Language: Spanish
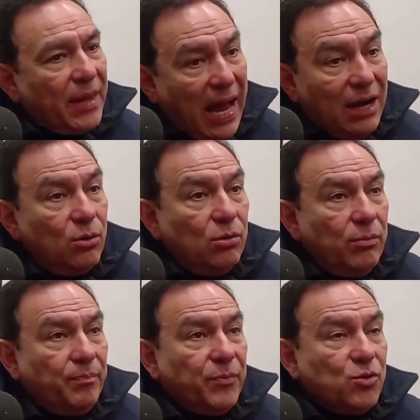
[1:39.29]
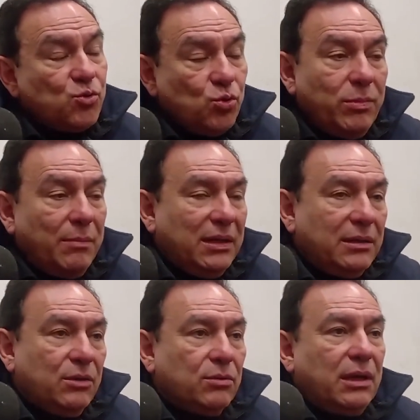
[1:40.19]
Algo
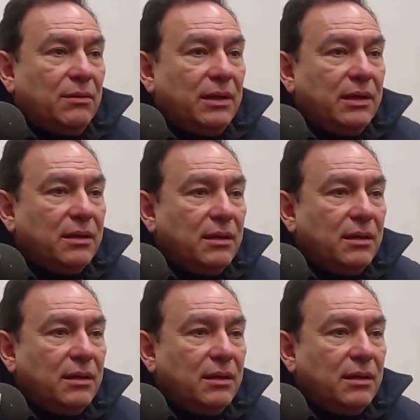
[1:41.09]
sumamente notable.